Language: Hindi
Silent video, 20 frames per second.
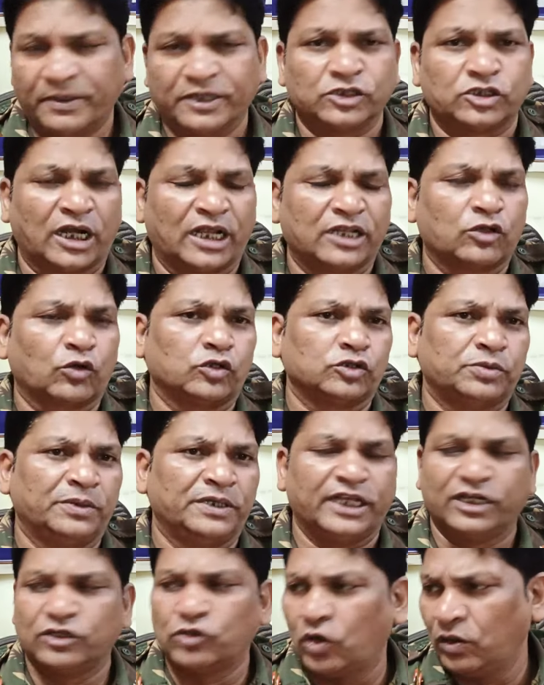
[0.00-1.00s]
तो मंत्रालय तो कुछ
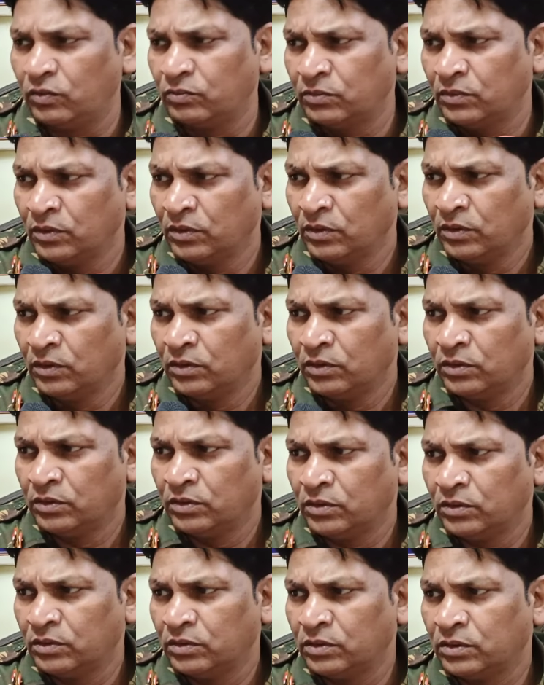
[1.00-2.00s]
भी दे दो
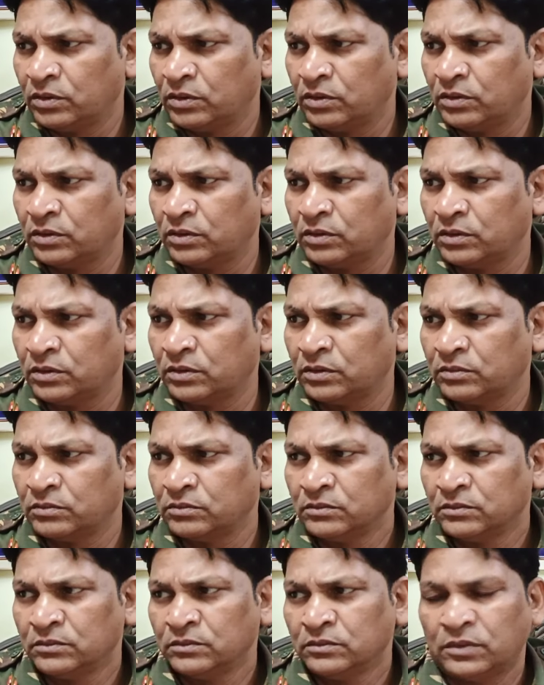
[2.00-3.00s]
काम कोई छोटा बड़ा नहीं
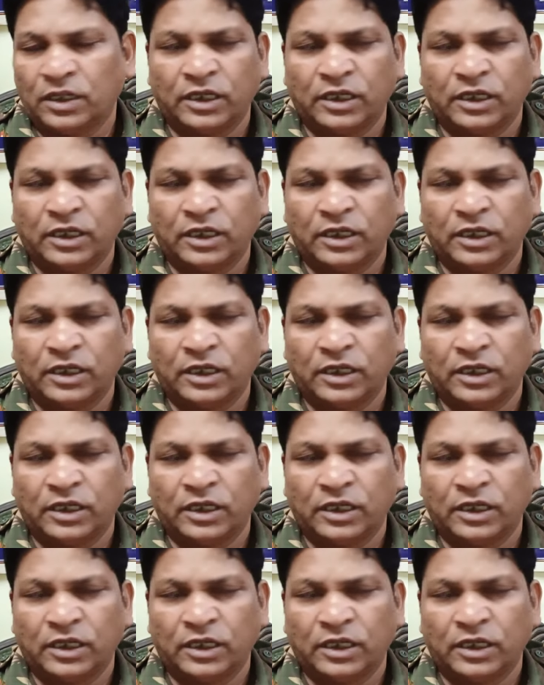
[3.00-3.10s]
होता